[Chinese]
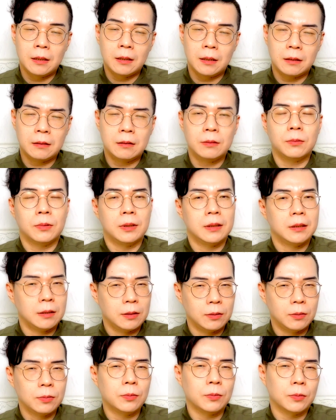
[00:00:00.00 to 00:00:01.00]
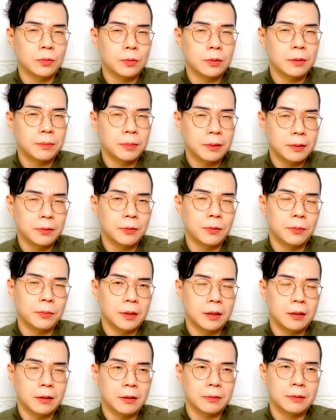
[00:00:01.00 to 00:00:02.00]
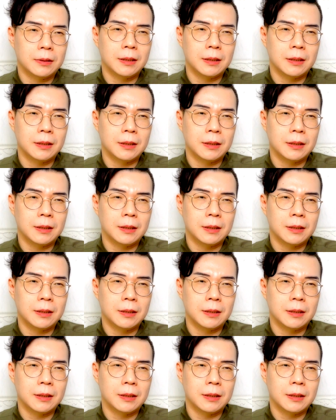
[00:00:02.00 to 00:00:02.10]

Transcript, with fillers: 但是我会建议处女座的朋友们哦，